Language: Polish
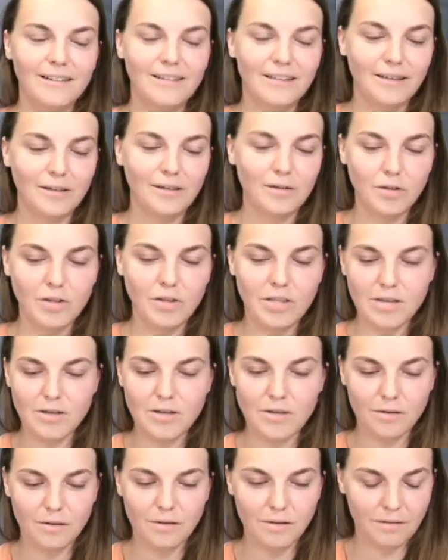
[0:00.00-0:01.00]
Tak jak to
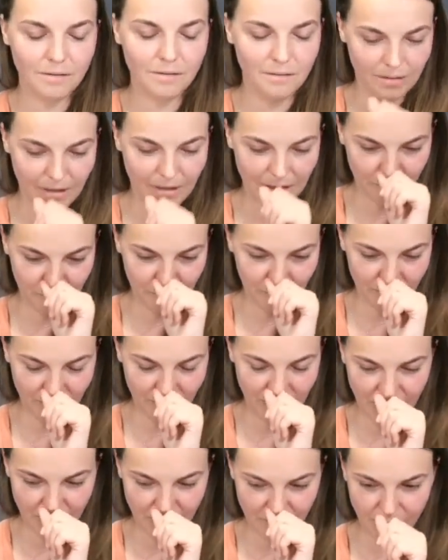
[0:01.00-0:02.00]
często, ja to
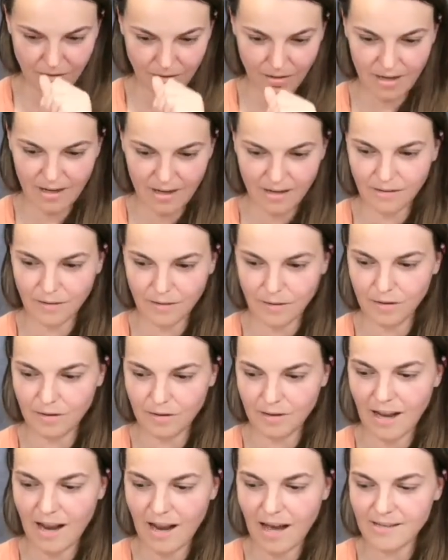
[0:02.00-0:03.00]
porównuję często do, re, do
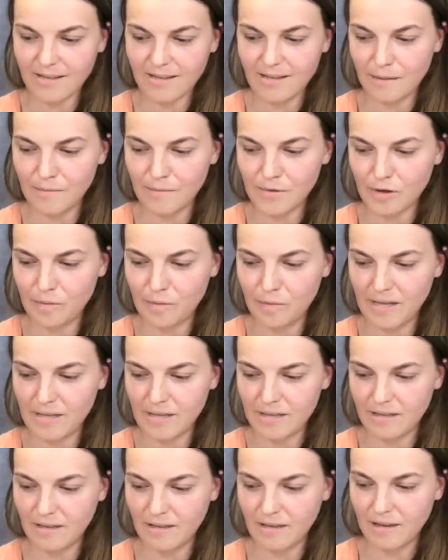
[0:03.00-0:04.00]
relacji
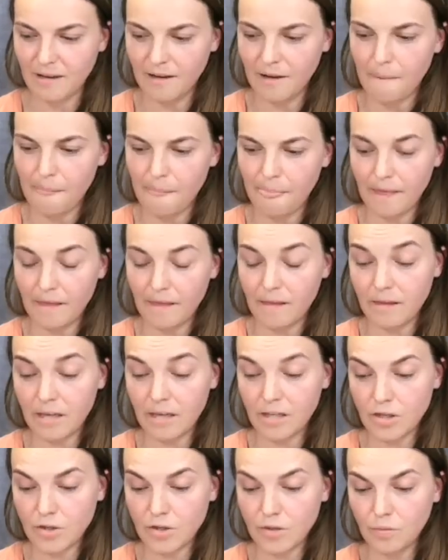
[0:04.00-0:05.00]
damsko-męskich,
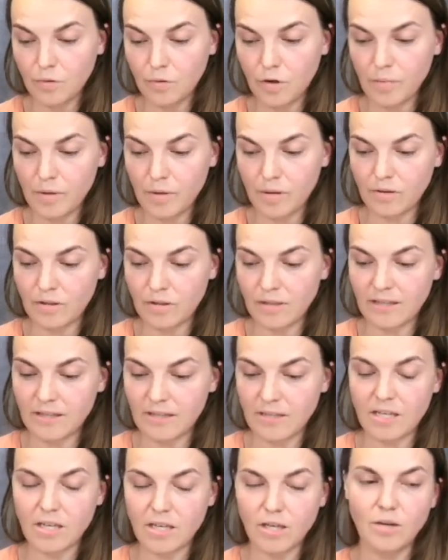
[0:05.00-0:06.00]
najczęściej u kobiet to się tak
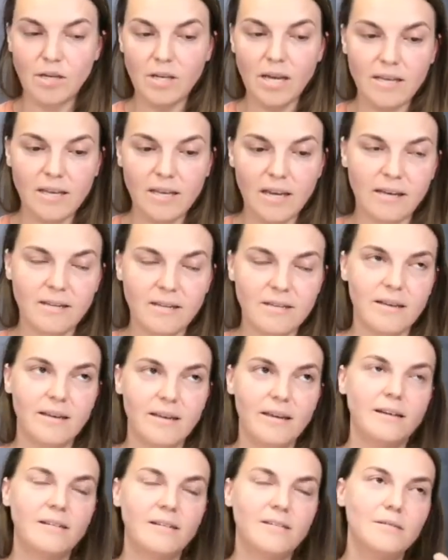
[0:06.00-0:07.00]
zdarza, no ja nie chcę,
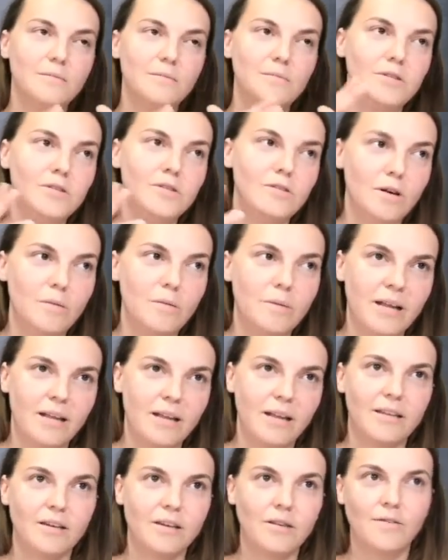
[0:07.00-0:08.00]
ja chcę być dobra
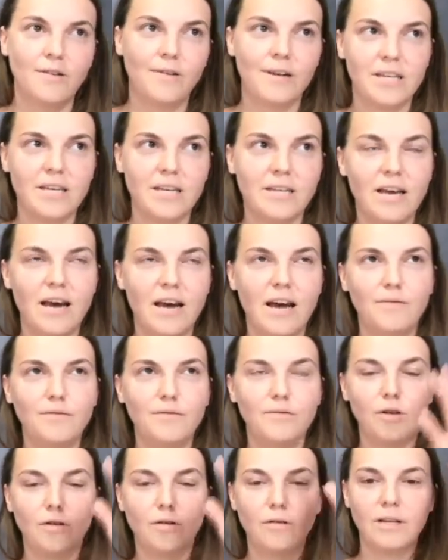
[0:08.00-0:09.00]
dla tego faceta,
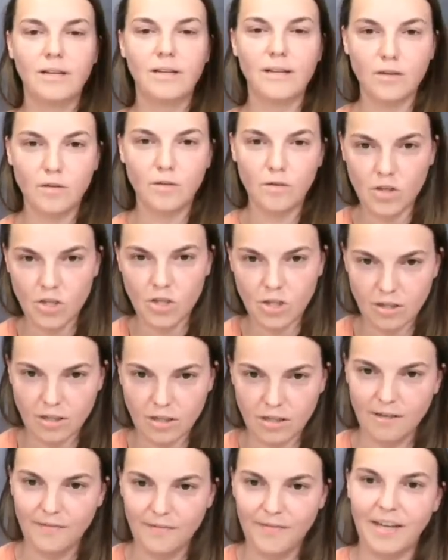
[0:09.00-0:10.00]
ciągle na niego
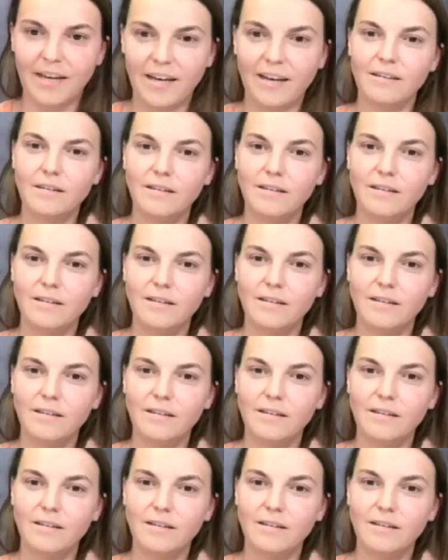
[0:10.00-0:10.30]
krzyczę, tak?